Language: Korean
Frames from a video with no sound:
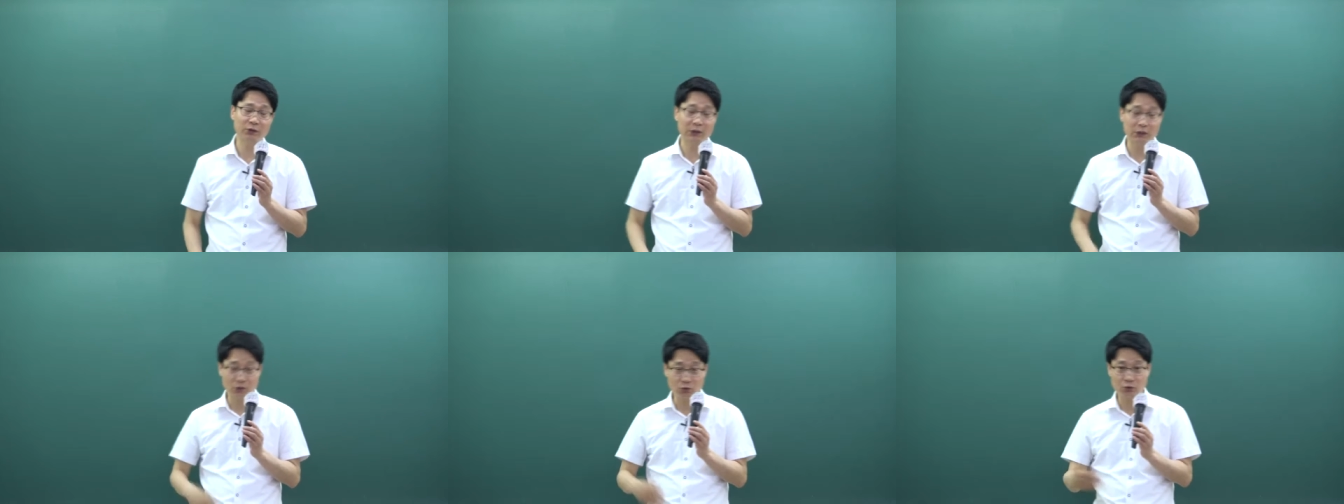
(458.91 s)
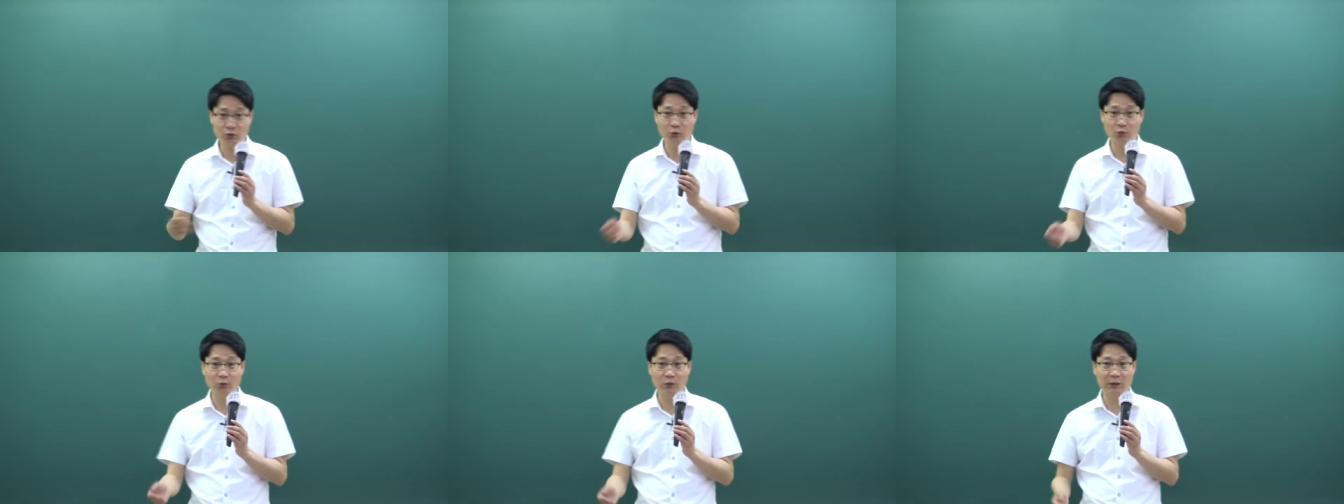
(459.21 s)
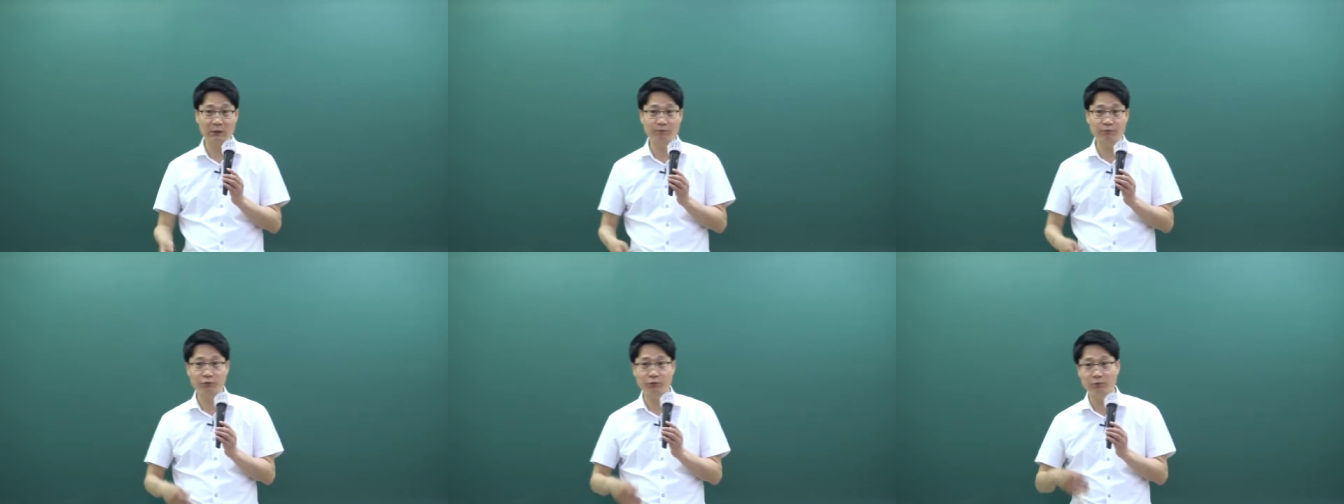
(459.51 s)

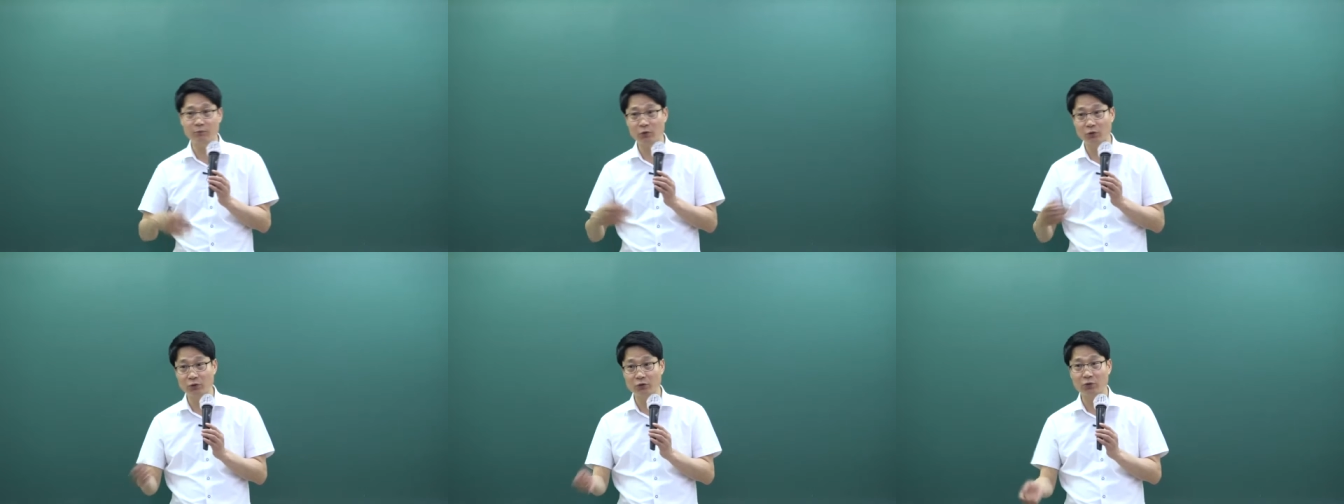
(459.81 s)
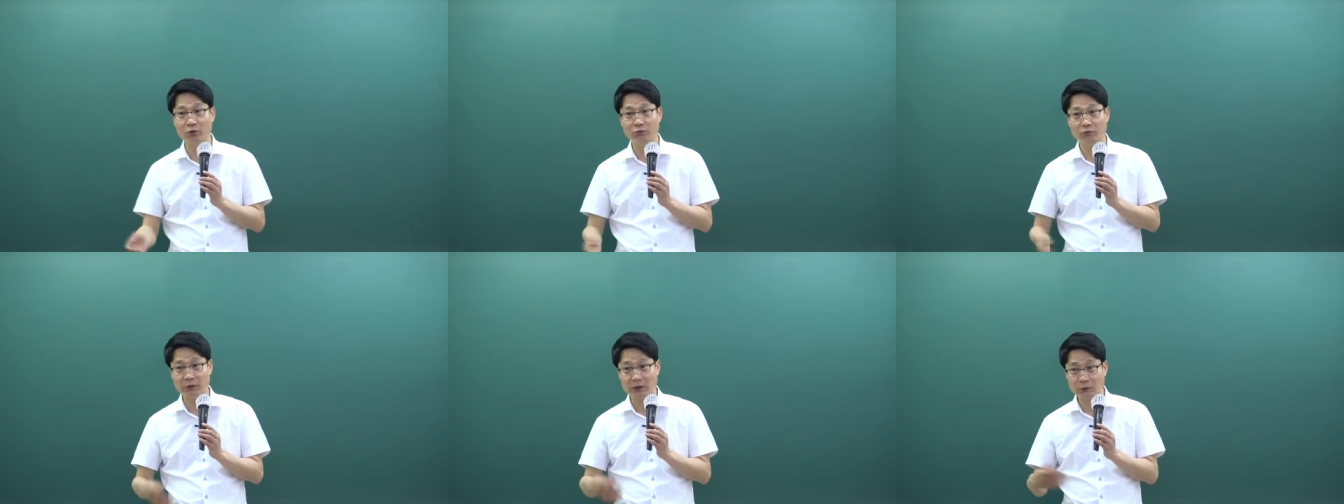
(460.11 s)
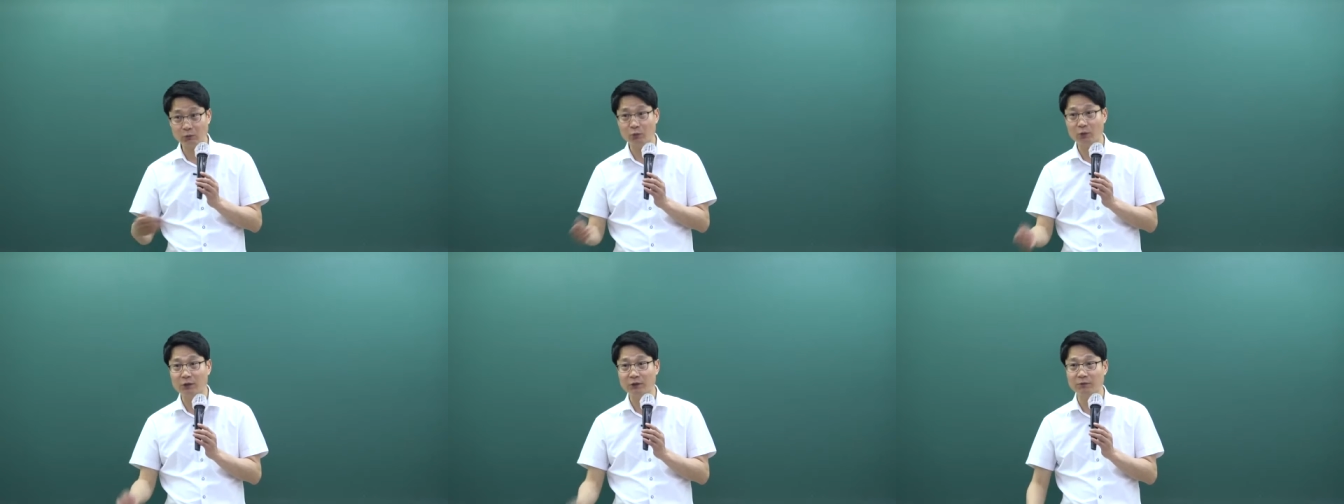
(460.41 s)
예성신고납부 뭐 이런 거 다
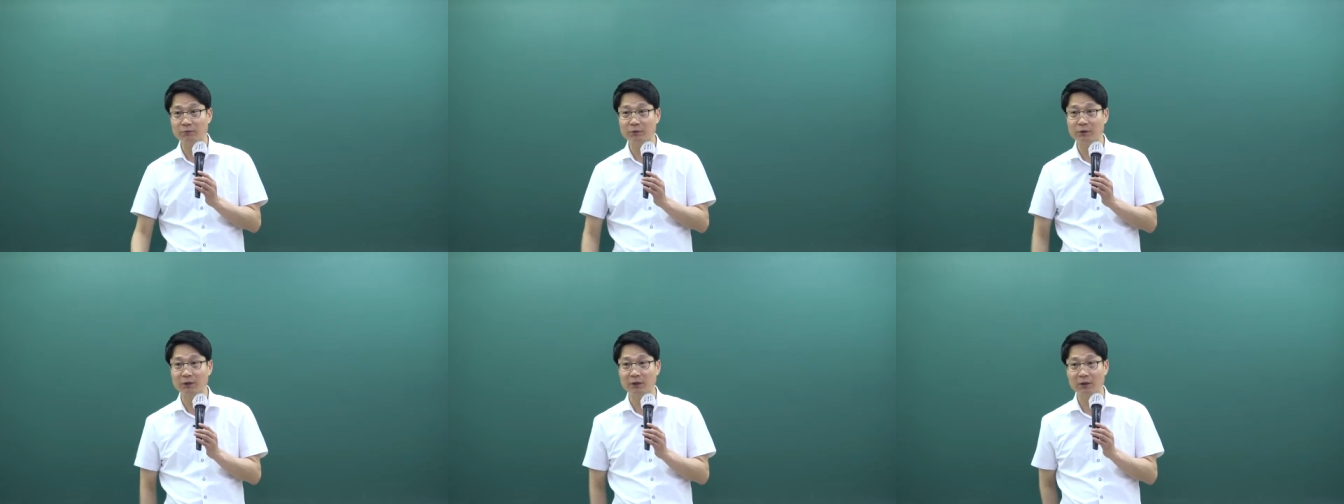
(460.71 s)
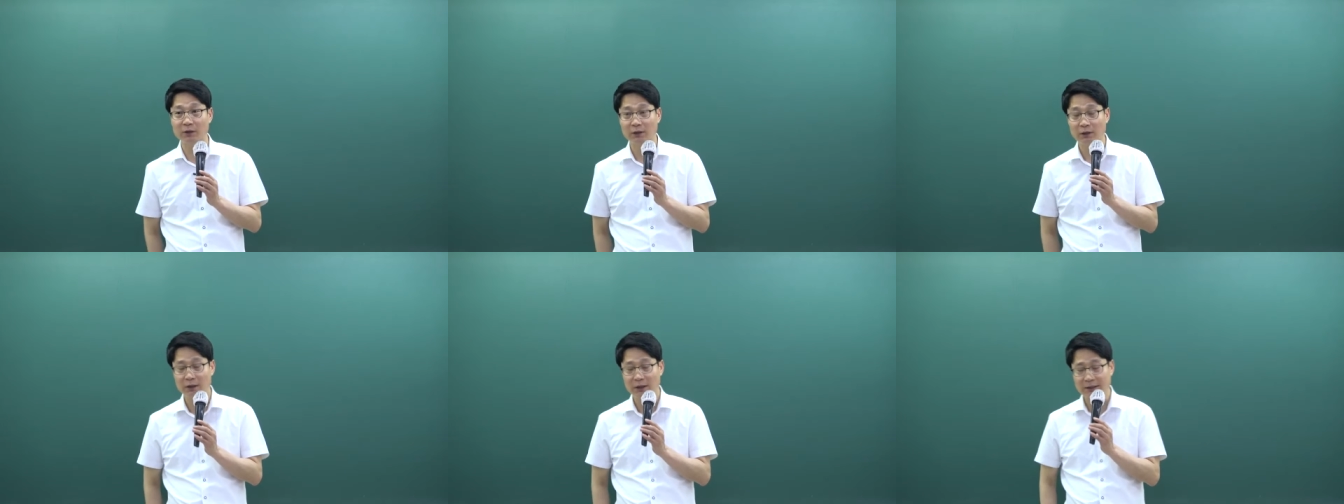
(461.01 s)
똑같습니다.